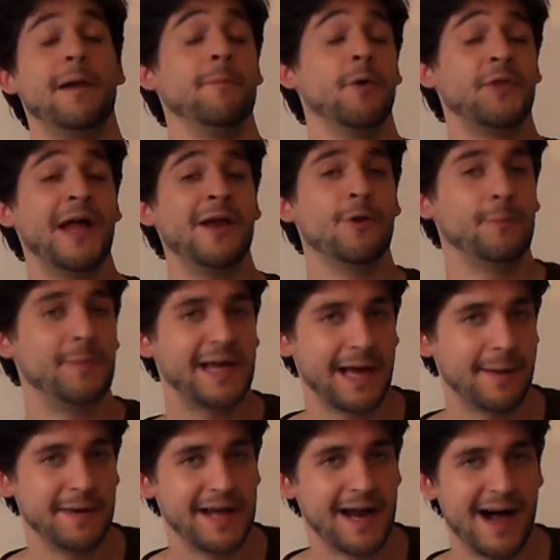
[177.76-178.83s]
il modello
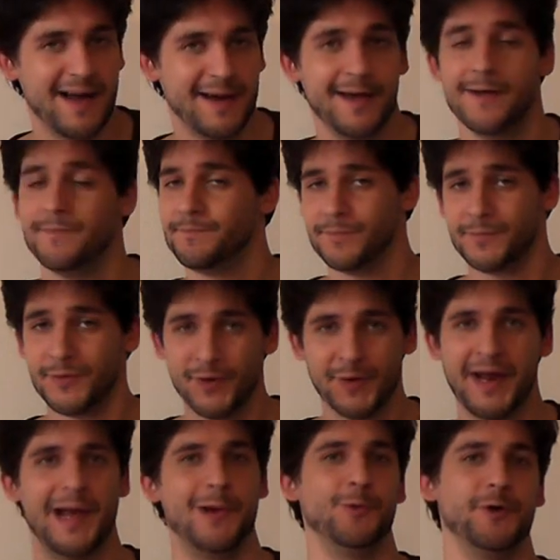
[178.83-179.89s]
bicamerale non
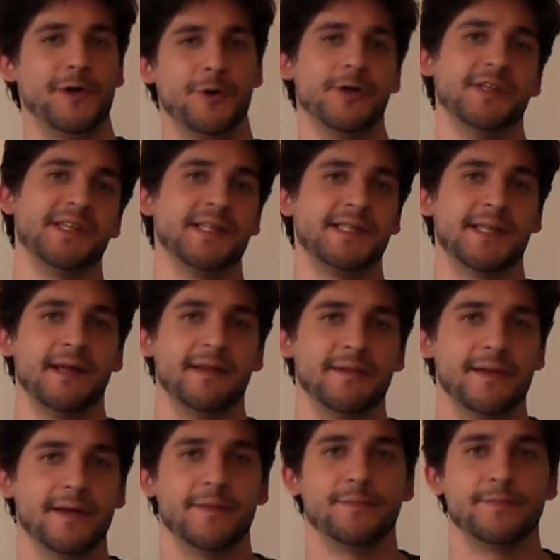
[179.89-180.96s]
è l'unico
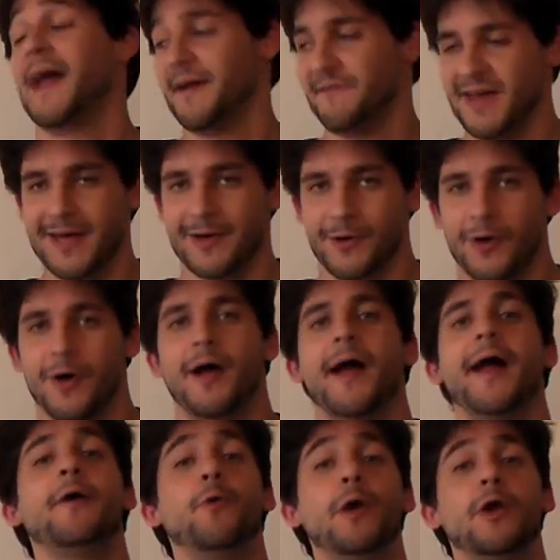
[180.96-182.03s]
esistente. È vero,
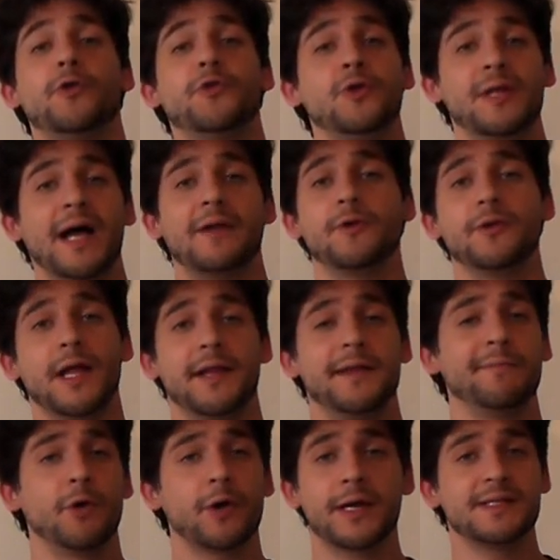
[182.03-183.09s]
è quello adottato dalle
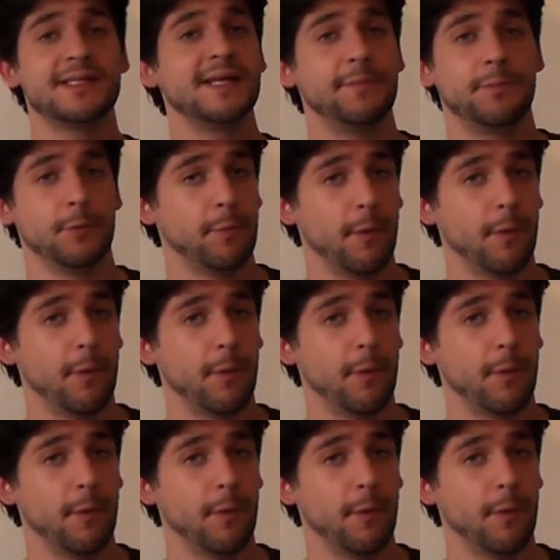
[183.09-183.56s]
democrazie più